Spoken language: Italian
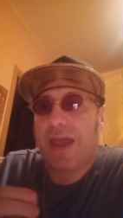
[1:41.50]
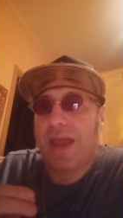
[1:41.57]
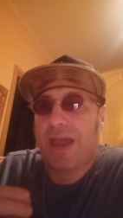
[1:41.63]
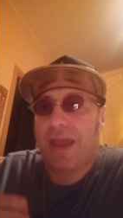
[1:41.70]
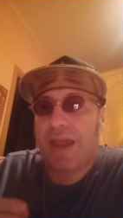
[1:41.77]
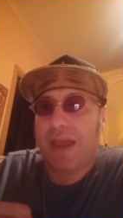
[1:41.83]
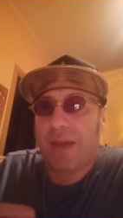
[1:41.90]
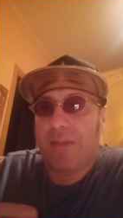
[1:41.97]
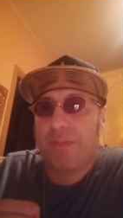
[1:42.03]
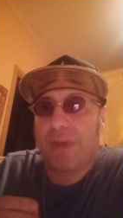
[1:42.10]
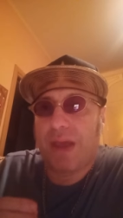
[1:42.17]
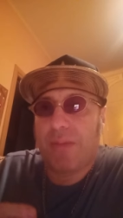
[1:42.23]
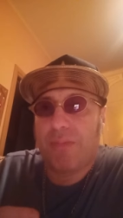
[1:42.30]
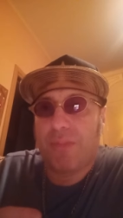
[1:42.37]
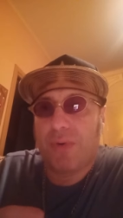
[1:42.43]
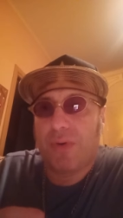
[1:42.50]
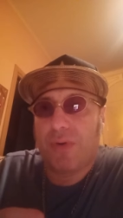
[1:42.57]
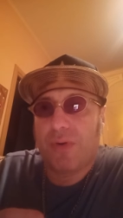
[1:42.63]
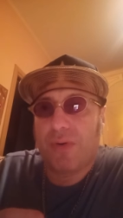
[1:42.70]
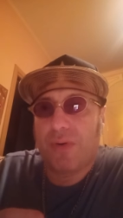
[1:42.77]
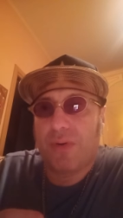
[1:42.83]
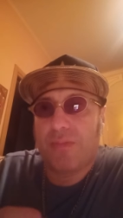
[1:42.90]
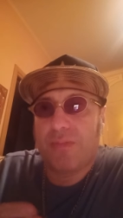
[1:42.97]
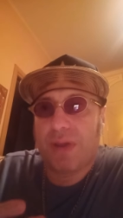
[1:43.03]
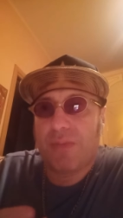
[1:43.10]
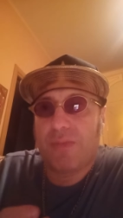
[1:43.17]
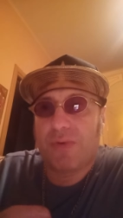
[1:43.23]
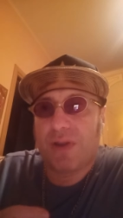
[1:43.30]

eh, abbiamo, abbiamo,